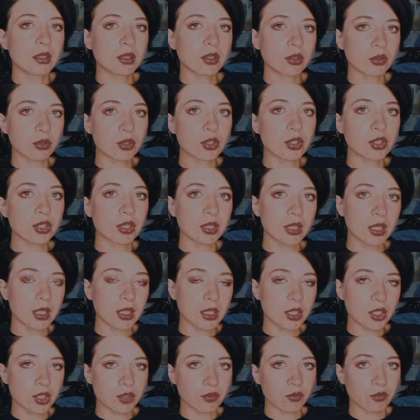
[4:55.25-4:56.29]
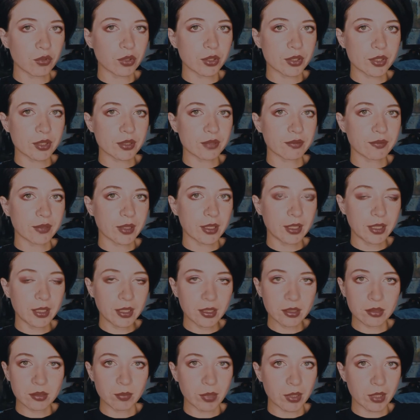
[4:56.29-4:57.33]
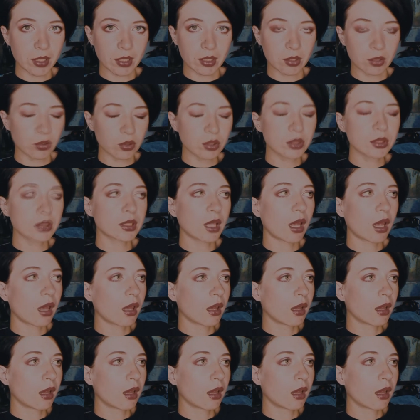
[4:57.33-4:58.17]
тот же клещевой энцефалит, боррелиоз,